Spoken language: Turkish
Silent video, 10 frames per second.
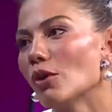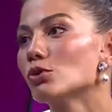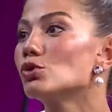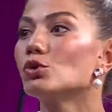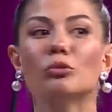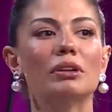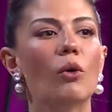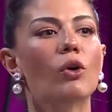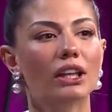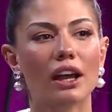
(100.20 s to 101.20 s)
Ya çünkü bir
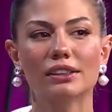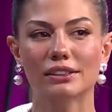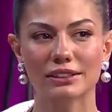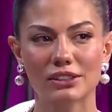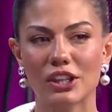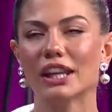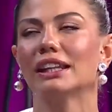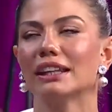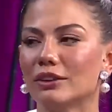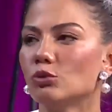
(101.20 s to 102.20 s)
de o kadar şey
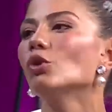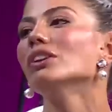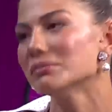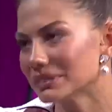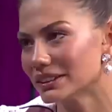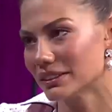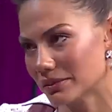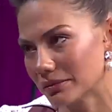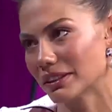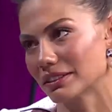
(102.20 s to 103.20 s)
ki donanımlı
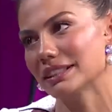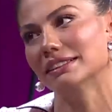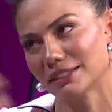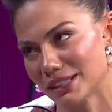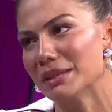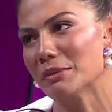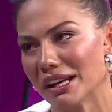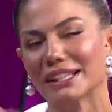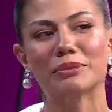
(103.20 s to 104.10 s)
zaten kelimeler